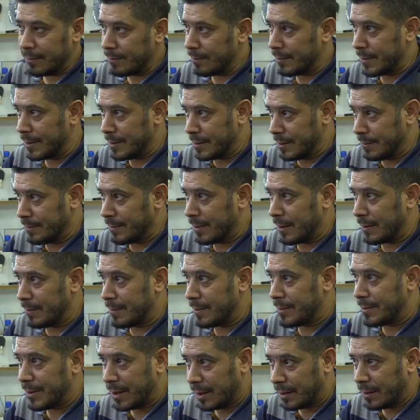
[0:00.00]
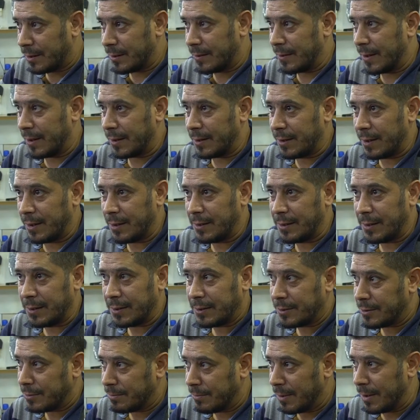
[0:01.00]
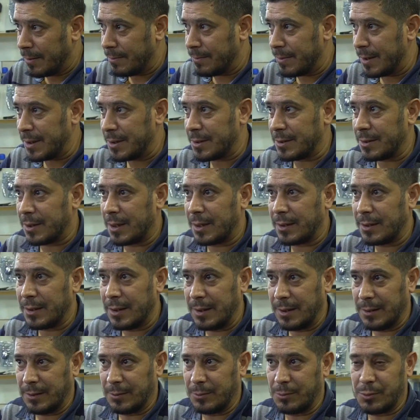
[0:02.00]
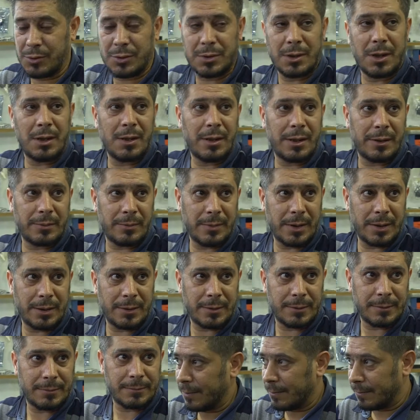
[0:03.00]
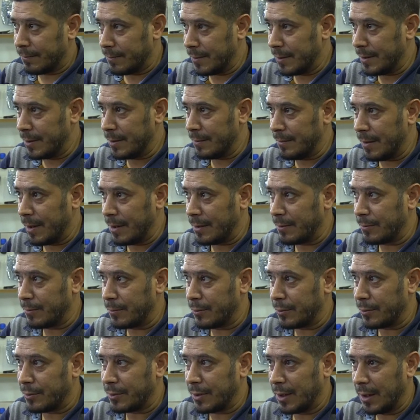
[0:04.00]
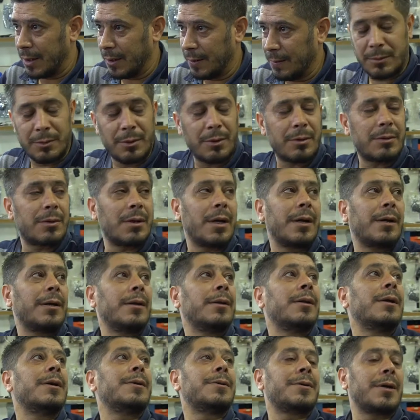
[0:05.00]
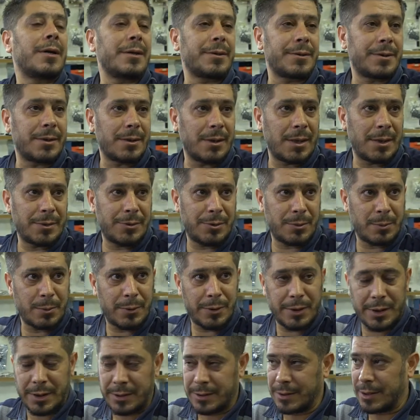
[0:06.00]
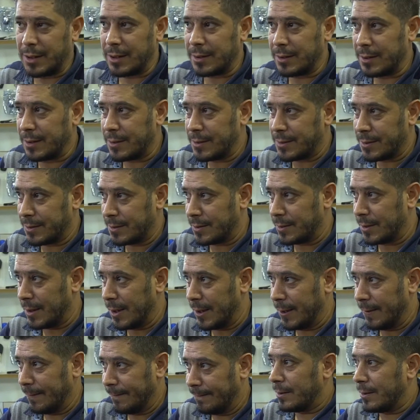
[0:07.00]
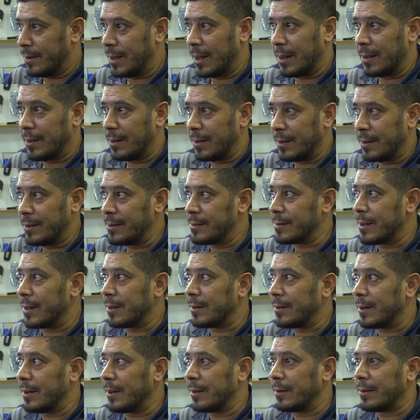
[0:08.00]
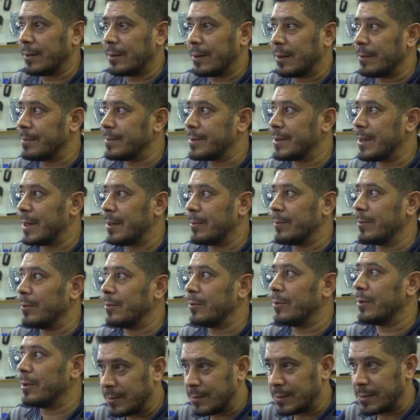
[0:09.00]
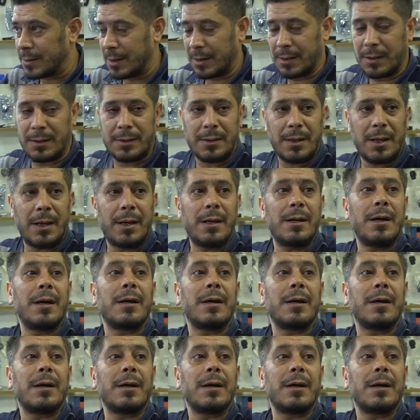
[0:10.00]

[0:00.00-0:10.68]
Bizim gibi çekirdeklerin yetişme 5 tane ustalar var. Biri benim burada. Dört tane de çarşıda Cumhuriyet Caddesi'nde. Diğerleri zaten kimse bu sanata ele